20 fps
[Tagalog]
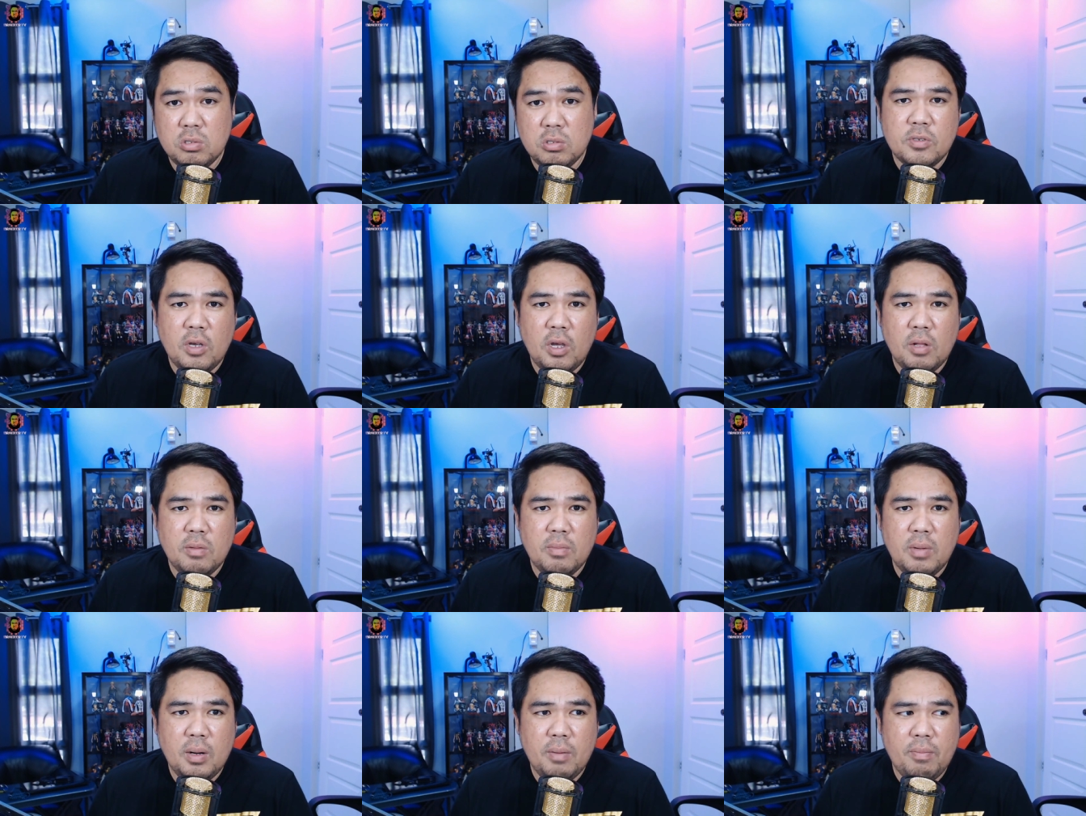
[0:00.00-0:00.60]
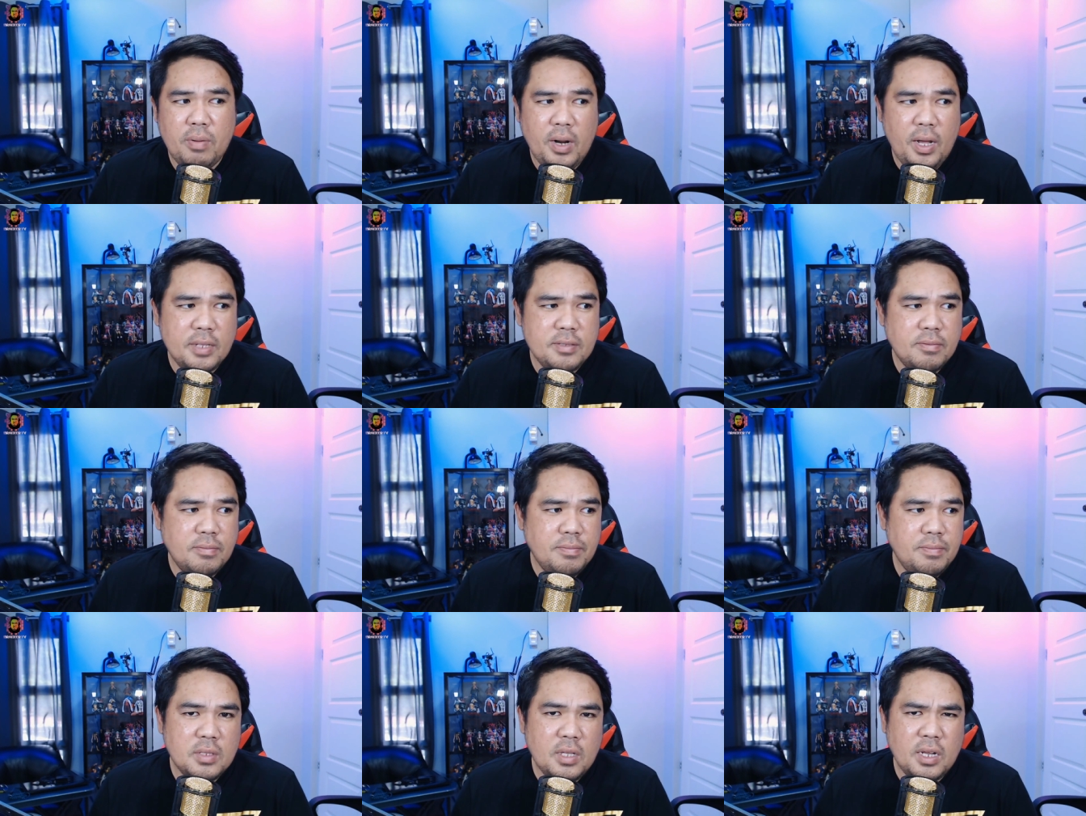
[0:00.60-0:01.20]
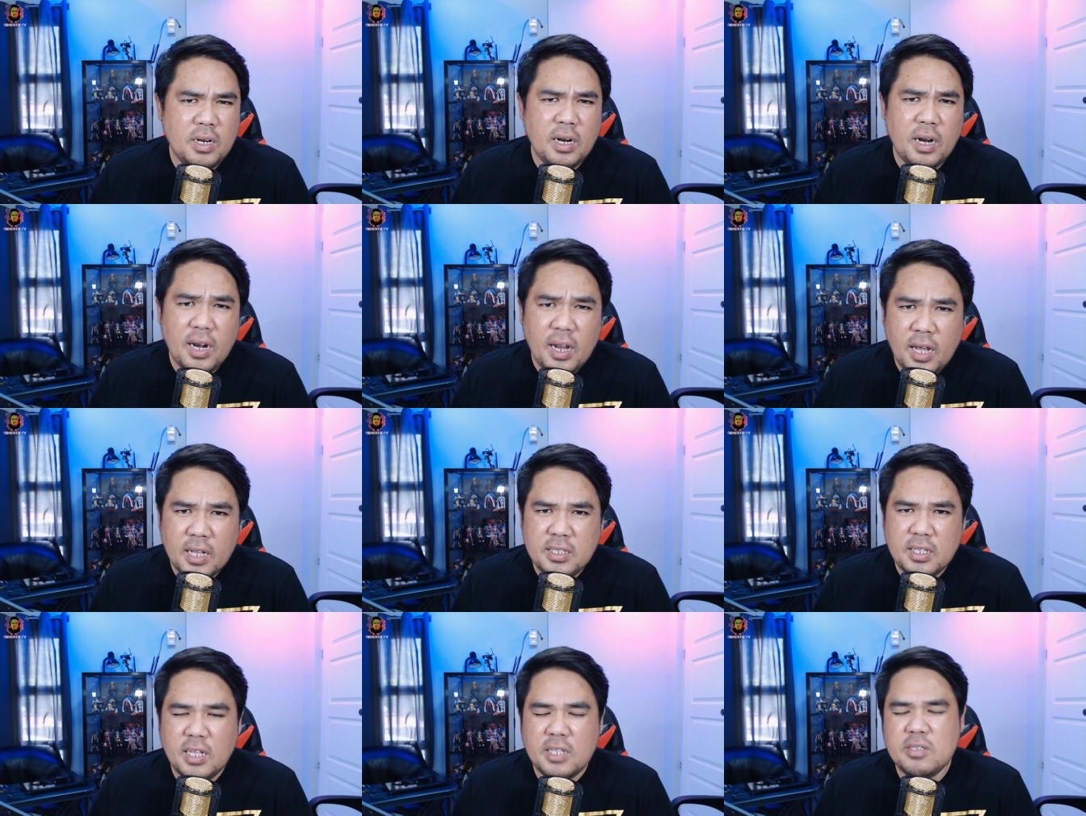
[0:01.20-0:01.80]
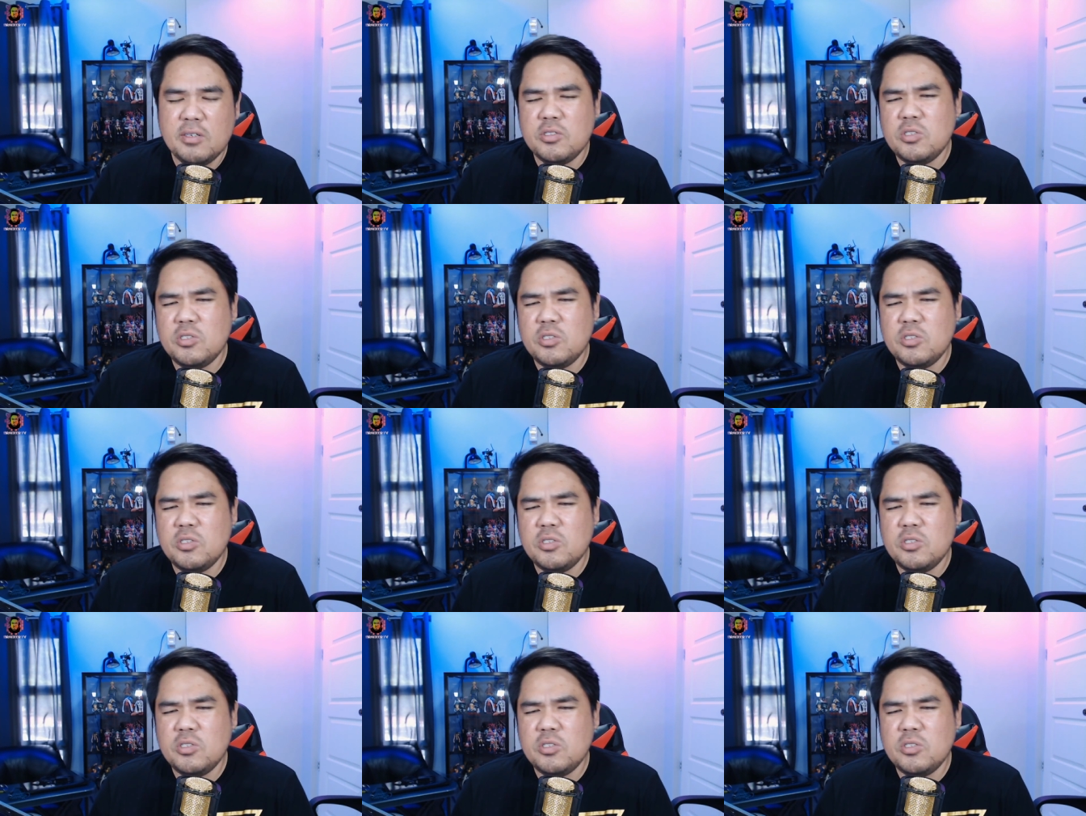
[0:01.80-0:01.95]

Dahil mga Brad, tingnan natin.